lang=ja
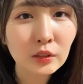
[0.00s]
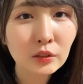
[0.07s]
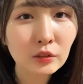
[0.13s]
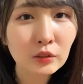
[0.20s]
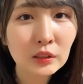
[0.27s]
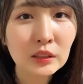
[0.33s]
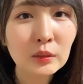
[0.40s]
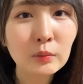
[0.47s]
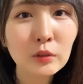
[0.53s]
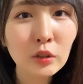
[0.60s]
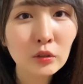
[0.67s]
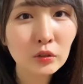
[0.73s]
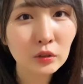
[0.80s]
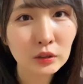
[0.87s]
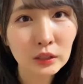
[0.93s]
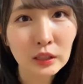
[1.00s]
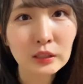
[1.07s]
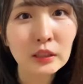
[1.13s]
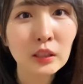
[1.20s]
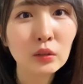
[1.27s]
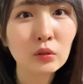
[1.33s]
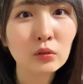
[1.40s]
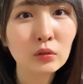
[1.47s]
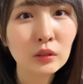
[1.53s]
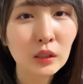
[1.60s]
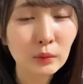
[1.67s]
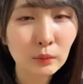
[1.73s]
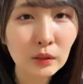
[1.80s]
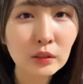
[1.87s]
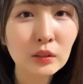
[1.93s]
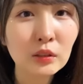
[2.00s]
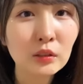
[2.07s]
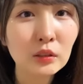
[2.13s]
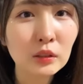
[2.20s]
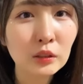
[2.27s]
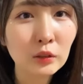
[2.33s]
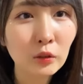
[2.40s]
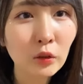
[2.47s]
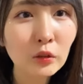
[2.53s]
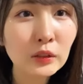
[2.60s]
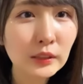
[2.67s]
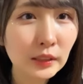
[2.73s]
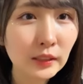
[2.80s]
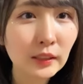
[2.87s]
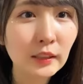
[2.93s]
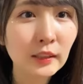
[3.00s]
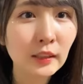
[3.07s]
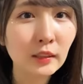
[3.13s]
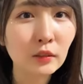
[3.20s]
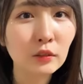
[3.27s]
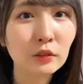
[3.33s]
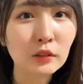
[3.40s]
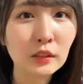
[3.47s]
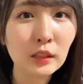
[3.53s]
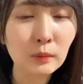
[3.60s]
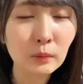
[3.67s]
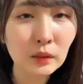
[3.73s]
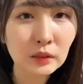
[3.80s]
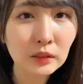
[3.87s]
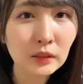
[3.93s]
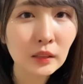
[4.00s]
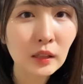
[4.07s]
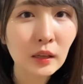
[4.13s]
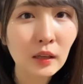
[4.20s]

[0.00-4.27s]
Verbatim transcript: 10位ヒムロックさんありがとうございます9位こうちゃんありがとうございます